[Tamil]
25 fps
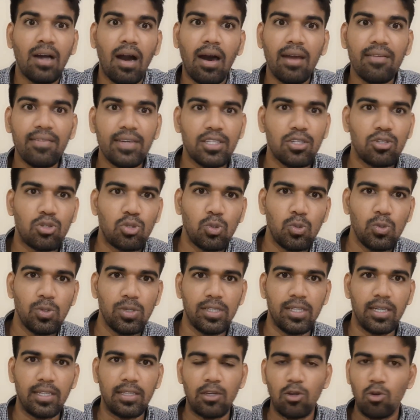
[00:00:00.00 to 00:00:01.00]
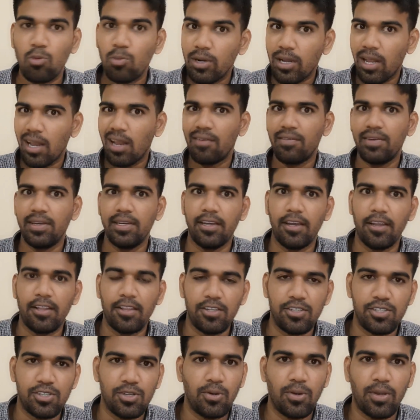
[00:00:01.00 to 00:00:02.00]
ஆர்வத்தை தூண்டுது அது ரொம்ப நல்லாவே
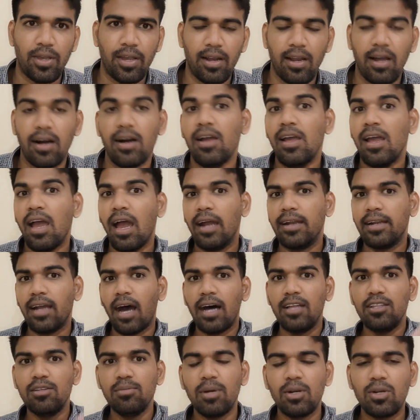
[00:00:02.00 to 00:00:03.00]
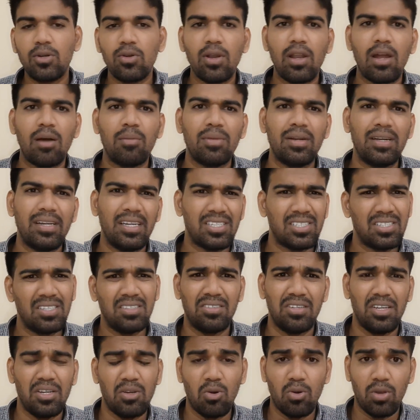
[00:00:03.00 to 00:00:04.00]
இருந்துச்சு ஓகேங்களா அண்ட் அது மட்டும் இல்லாமல்
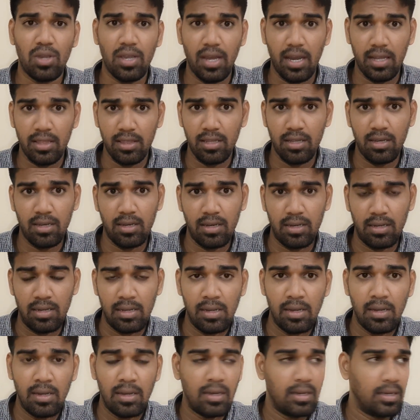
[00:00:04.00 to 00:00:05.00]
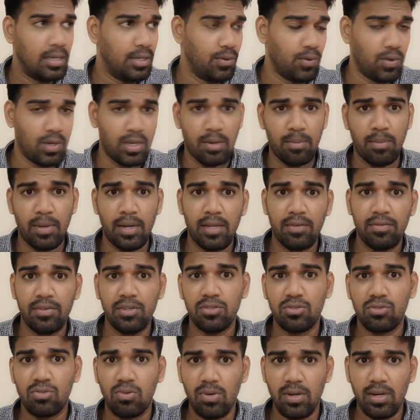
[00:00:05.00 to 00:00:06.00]
நெக்ஸ்ட்டு சரி ஓகே அந்த இவங்க என்
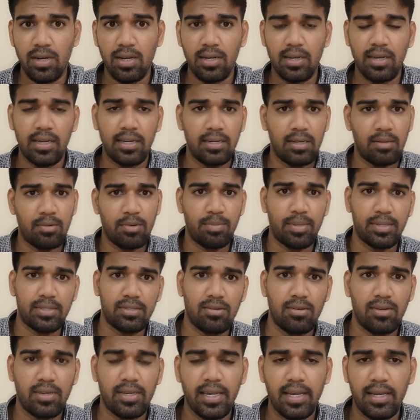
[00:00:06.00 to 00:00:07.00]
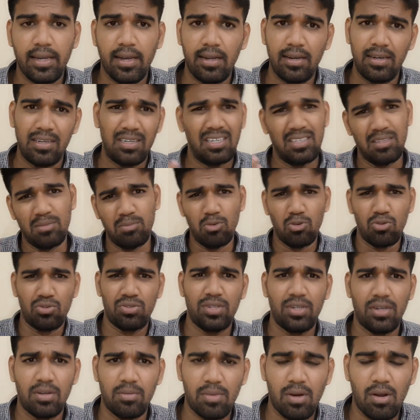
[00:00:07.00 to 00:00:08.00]
மனைவியும் சொல்கிறாங்க நம்ம பசங்களும் கேட்குறாங்கன்ட்டு அந்த
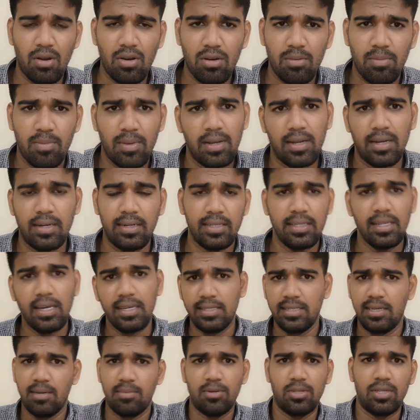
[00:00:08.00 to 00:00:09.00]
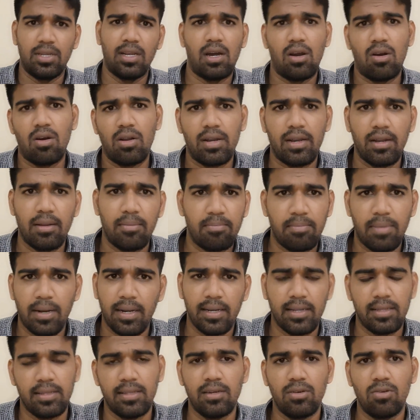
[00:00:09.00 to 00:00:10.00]
புக்ஸே நம்ம ஆர்டர் பண்ணலான்ட்டு அதுக்கப்புறம் தான் நான் ஆர்டரே
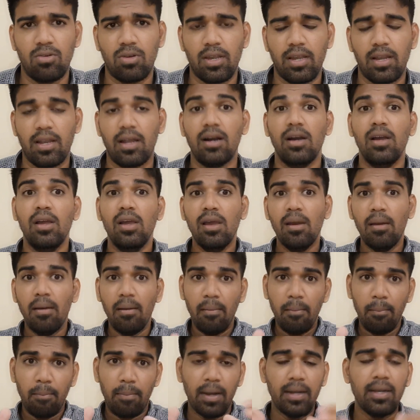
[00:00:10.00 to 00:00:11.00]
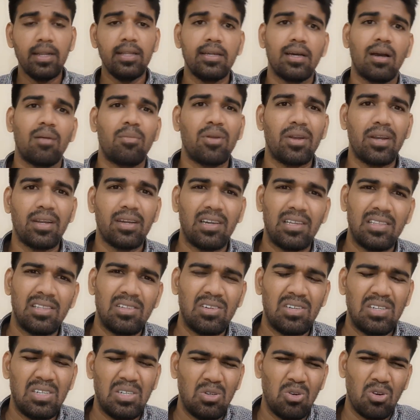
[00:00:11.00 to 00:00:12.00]
பண்ணது ஓகேங்களா பண்ணதுக்கப்புறம் எனக்கு
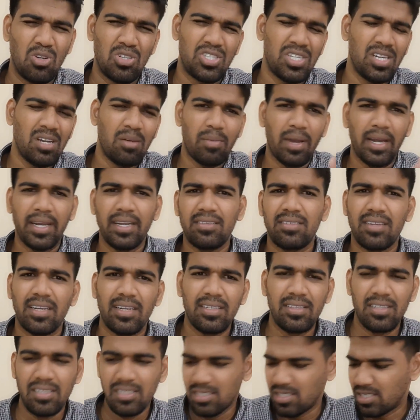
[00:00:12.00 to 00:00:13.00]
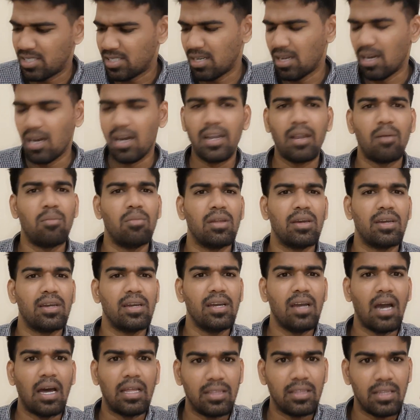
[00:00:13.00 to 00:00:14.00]
வந்து ஒரு சின்ன மைனஸாக என்ன தெரிஞ்சிச்சுன்னா நம்மளுக்கு
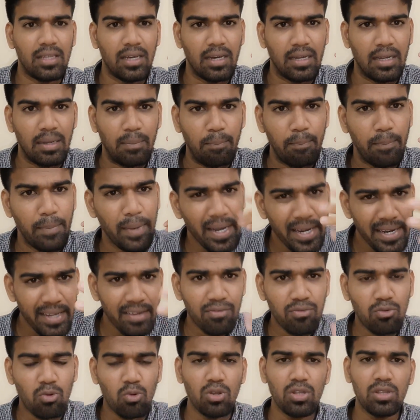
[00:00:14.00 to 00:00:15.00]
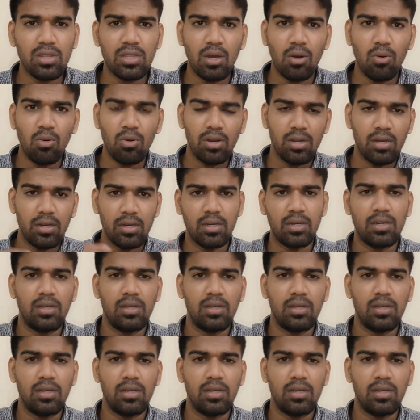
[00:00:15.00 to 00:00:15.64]
அந்த பிடிஎஃப் கொடுத்த ஒரு